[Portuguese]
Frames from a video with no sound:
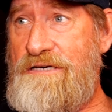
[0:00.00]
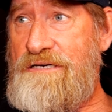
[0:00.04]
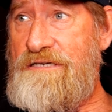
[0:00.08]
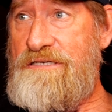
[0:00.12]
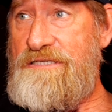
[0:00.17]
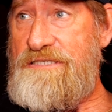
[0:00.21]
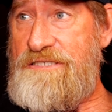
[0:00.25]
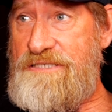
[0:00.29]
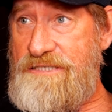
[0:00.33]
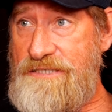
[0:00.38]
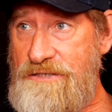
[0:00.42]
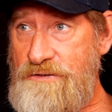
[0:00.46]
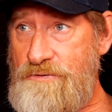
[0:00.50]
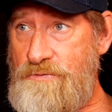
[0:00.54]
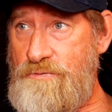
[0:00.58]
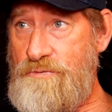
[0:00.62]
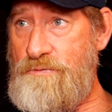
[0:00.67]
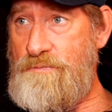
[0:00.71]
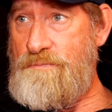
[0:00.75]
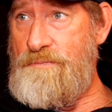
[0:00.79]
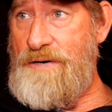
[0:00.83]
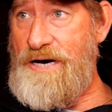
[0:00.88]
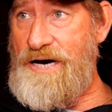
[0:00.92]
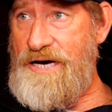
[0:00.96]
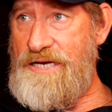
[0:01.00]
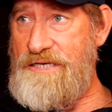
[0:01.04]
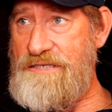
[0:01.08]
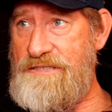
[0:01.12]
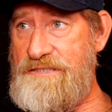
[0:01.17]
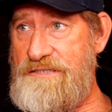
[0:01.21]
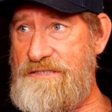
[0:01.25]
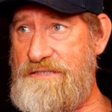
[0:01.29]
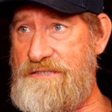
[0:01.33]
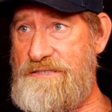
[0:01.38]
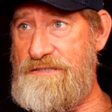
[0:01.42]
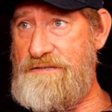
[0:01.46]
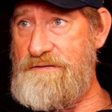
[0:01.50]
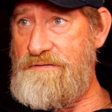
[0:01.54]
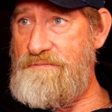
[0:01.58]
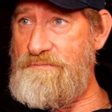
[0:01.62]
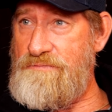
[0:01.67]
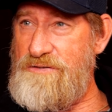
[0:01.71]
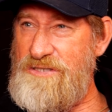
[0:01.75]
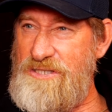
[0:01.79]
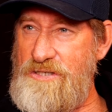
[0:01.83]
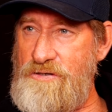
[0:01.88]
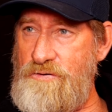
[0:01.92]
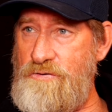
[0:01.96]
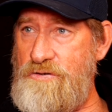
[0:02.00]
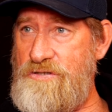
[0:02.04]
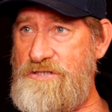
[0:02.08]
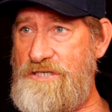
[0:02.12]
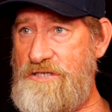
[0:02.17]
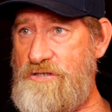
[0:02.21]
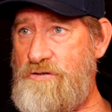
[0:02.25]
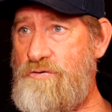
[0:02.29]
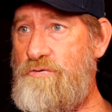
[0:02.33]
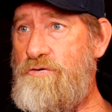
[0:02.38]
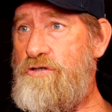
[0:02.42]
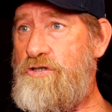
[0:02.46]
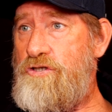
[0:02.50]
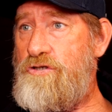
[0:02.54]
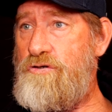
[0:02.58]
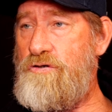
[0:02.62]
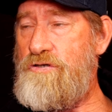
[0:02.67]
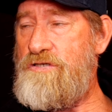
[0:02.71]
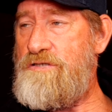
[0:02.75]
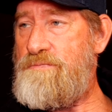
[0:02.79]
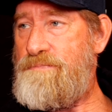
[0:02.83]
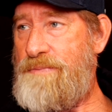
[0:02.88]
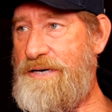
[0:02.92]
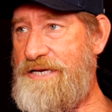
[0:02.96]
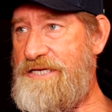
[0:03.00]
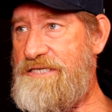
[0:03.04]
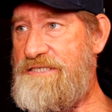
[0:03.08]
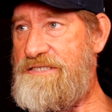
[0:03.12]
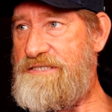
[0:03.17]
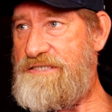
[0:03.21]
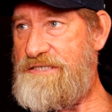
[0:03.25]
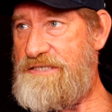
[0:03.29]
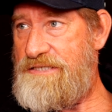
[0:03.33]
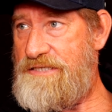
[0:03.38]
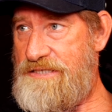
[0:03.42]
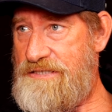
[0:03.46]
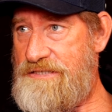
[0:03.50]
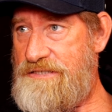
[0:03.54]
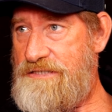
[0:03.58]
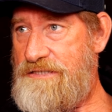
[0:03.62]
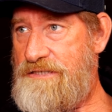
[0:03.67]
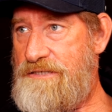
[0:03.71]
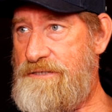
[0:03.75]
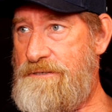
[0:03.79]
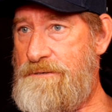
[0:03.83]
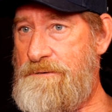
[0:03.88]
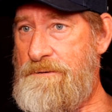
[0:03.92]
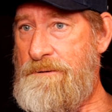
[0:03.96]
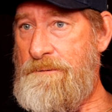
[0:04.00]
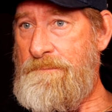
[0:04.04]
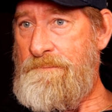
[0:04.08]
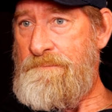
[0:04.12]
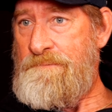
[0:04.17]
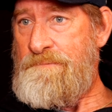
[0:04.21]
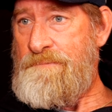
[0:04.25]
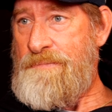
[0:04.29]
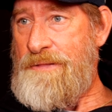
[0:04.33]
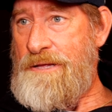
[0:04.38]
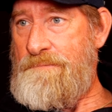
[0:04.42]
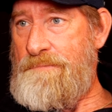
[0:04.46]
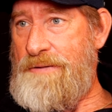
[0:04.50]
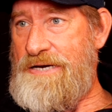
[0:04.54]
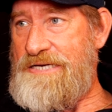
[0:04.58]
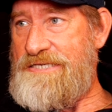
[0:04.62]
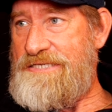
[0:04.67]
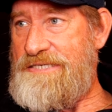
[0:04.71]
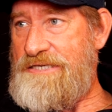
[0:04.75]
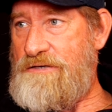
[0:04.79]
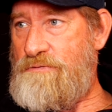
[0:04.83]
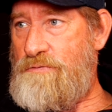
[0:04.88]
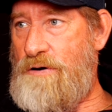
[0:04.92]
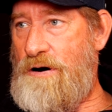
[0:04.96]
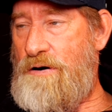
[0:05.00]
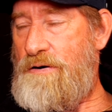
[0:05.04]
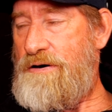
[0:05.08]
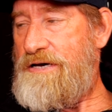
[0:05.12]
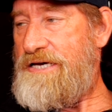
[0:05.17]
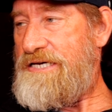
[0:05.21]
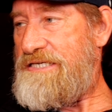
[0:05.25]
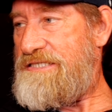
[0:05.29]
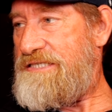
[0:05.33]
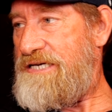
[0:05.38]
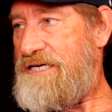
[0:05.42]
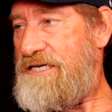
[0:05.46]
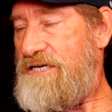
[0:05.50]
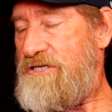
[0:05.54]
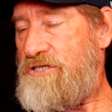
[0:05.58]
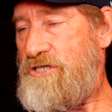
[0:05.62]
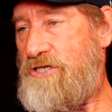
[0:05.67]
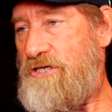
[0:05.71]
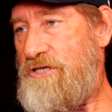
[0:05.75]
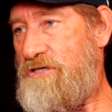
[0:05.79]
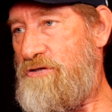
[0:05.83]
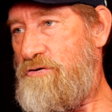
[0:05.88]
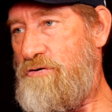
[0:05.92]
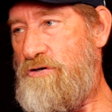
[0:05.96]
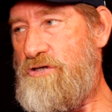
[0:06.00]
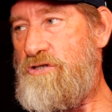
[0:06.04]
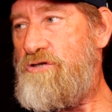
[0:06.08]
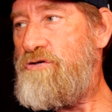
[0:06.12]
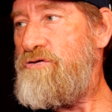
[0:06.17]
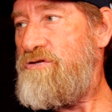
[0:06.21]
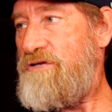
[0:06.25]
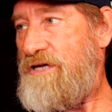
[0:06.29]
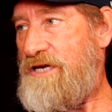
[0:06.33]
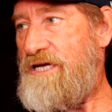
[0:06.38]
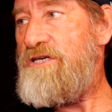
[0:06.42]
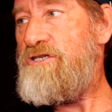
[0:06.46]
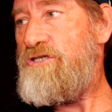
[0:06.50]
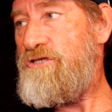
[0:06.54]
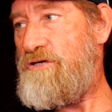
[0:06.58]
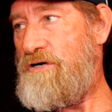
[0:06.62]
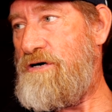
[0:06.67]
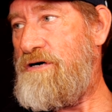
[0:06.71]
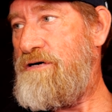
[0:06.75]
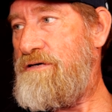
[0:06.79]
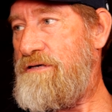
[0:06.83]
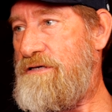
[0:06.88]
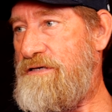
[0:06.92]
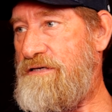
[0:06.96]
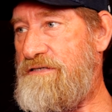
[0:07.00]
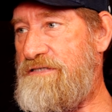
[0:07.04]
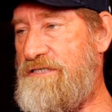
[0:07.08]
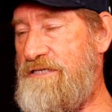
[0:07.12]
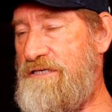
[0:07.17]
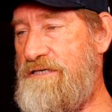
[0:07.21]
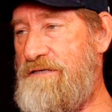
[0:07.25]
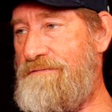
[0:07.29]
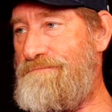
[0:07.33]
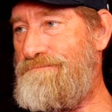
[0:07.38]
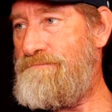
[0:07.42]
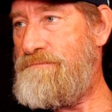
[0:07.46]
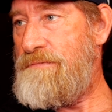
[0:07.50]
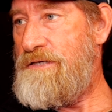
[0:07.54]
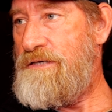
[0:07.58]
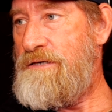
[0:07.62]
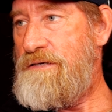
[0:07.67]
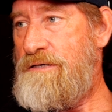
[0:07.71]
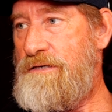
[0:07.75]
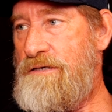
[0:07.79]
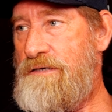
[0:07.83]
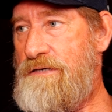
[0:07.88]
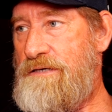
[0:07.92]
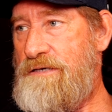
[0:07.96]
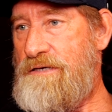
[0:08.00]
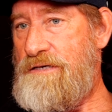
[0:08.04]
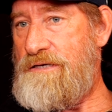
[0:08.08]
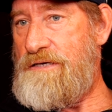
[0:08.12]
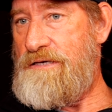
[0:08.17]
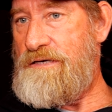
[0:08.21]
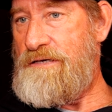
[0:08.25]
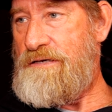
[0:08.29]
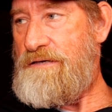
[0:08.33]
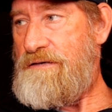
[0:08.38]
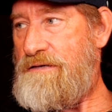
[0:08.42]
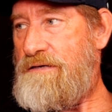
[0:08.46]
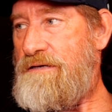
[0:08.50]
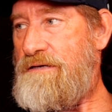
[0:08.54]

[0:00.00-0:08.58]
cinco mares, cinco ou seis condições parecidas mas igual a esse aí, acho que dois ou três só. Assim, né? Sempre